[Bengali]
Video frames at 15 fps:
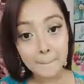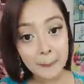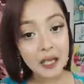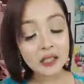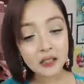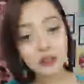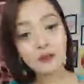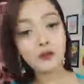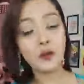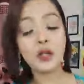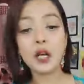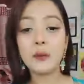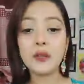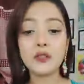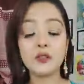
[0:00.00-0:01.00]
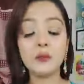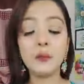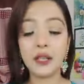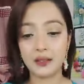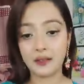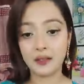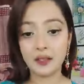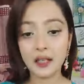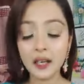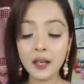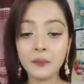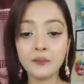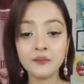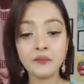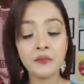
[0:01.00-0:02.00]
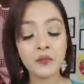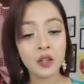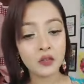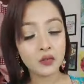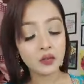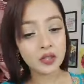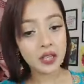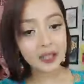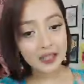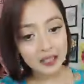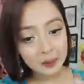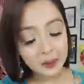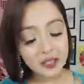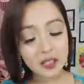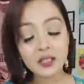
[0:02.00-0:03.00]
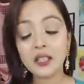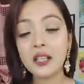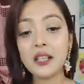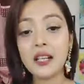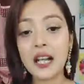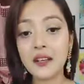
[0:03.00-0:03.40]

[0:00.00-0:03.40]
বাটন ফোন আমার জন্য বেস্ট হ্যাঁ তো যারা খেতে পাচ্ছে না তারা কি